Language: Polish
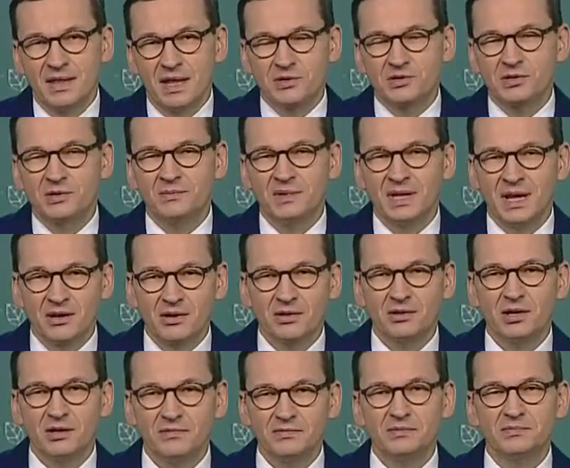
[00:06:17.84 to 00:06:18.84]
Naszym
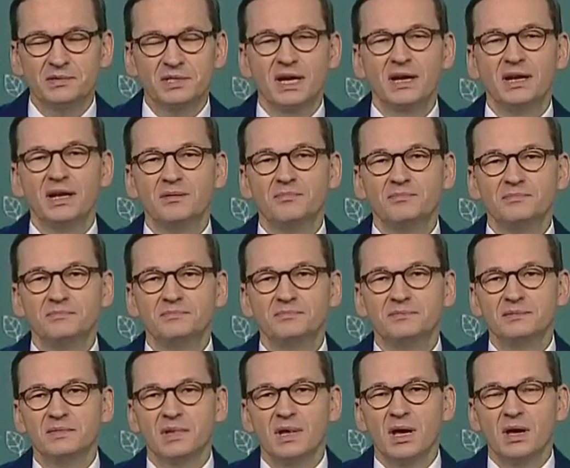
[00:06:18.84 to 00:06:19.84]
narodowym celem
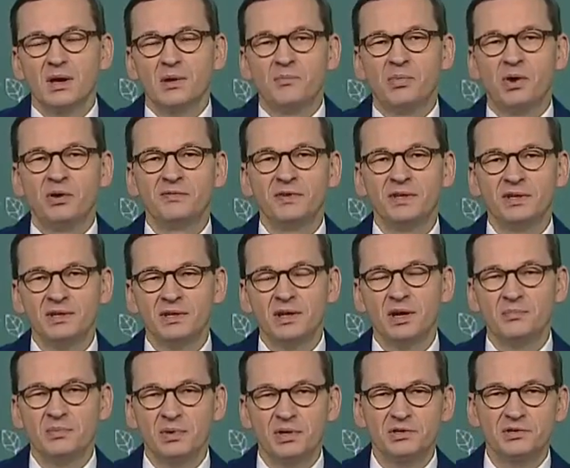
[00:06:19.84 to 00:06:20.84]

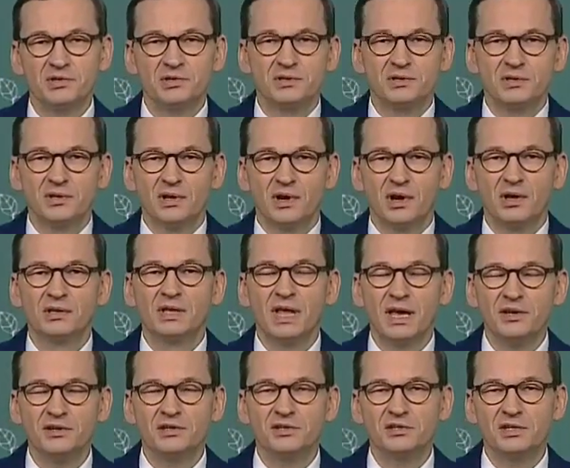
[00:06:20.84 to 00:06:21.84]
powinno być
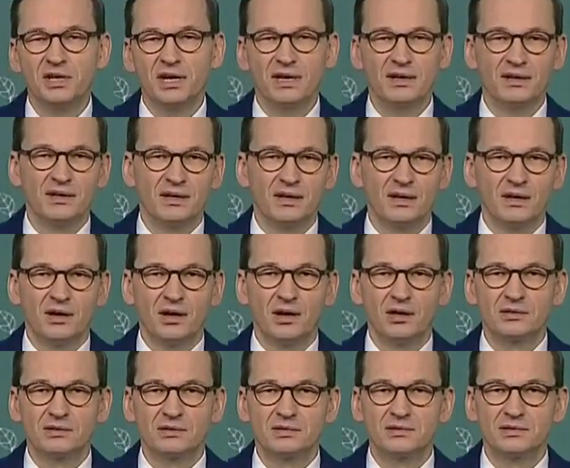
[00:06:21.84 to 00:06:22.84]
odejście
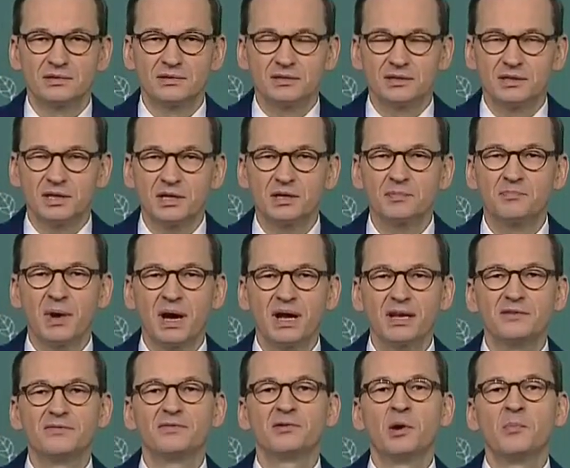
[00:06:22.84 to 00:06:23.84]
od tych
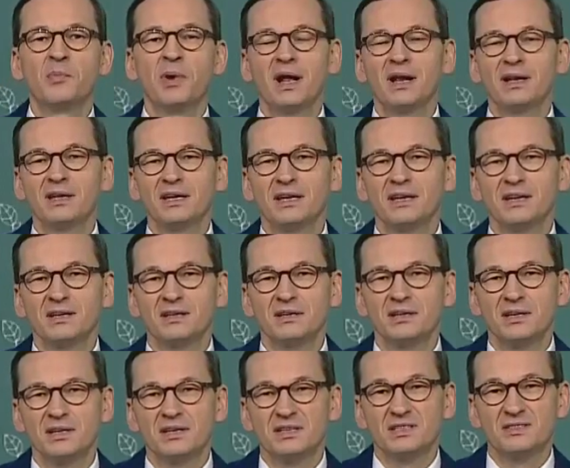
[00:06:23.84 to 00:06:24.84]
paliw kopalnych,
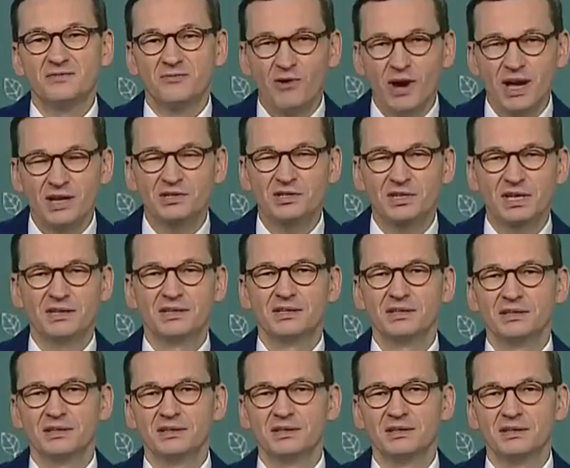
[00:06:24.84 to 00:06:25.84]
zwłaszcza
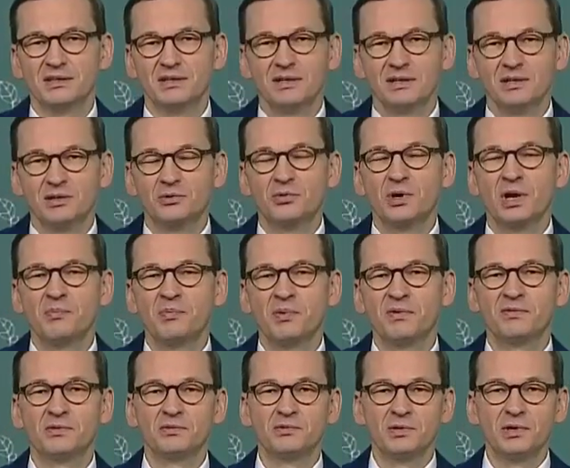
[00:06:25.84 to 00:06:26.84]
tych, które
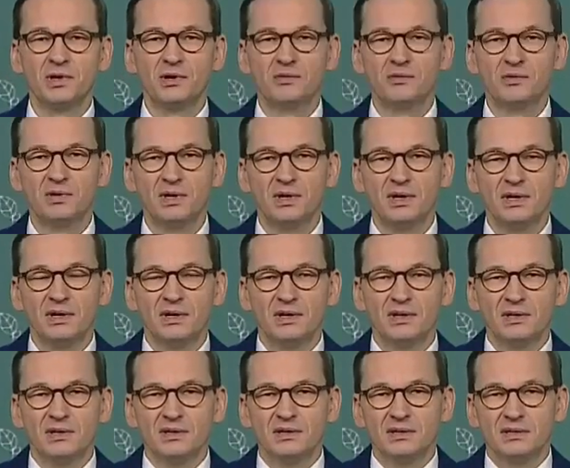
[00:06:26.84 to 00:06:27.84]
powodują
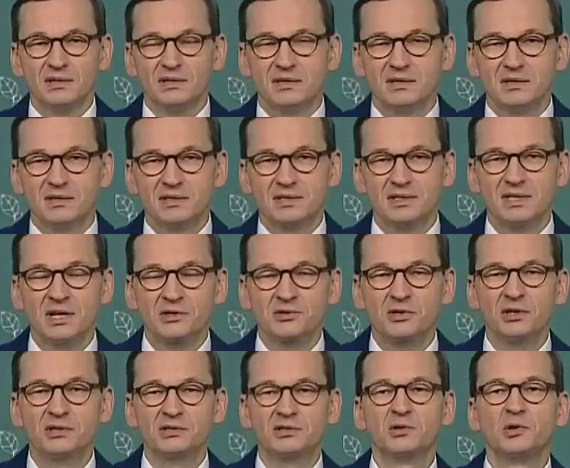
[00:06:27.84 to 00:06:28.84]

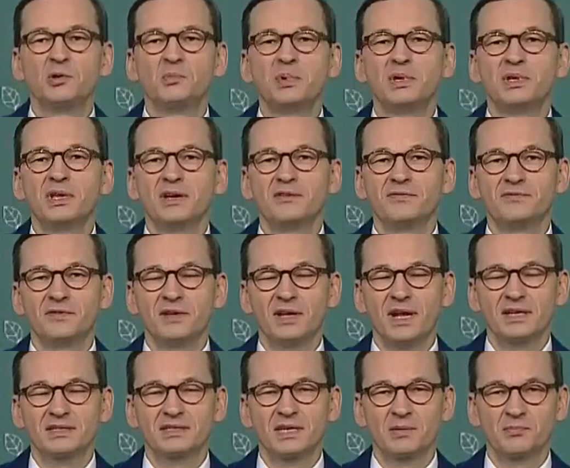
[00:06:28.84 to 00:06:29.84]
znaczący ubytek w
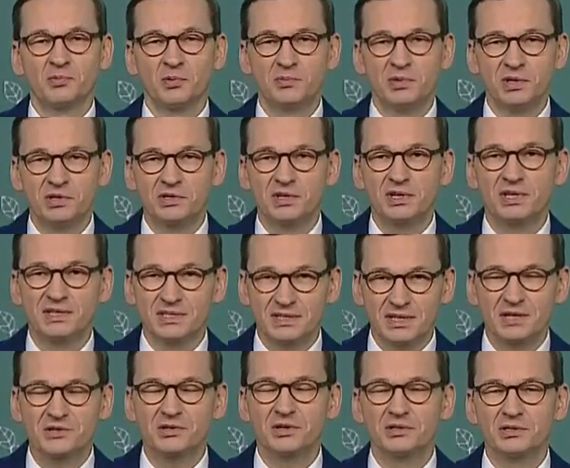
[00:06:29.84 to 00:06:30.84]
finansach publicznych i
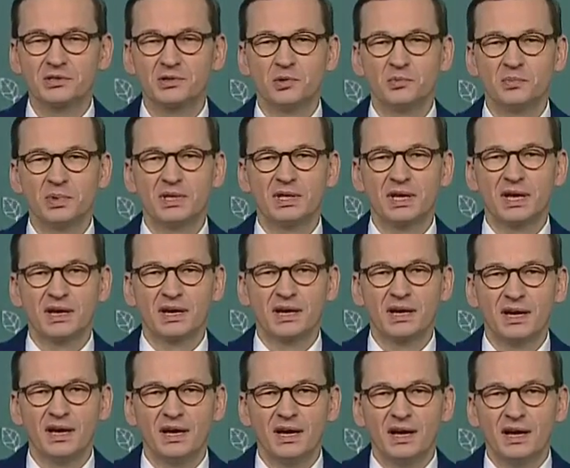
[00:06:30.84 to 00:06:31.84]
znaczący
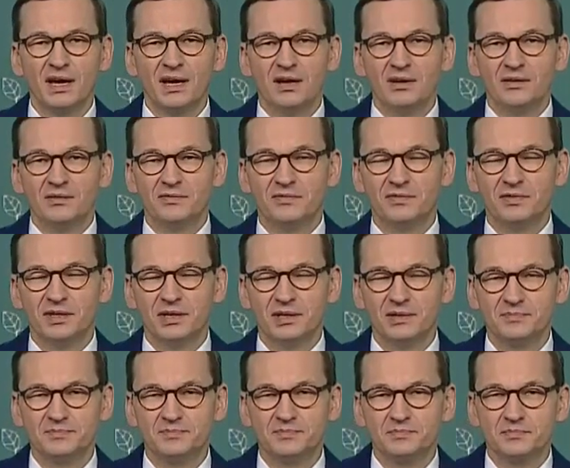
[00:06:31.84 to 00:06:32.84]
ubytek
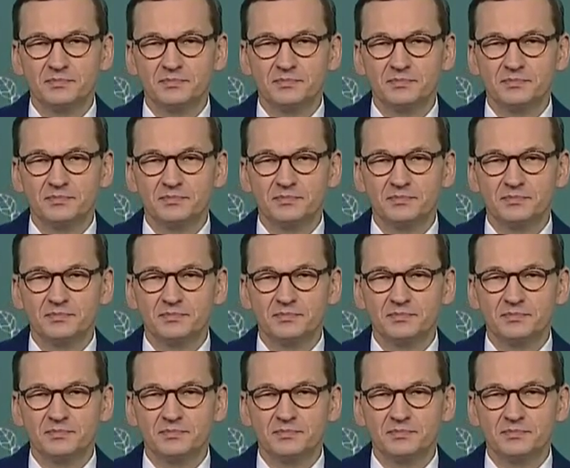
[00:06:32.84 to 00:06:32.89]
w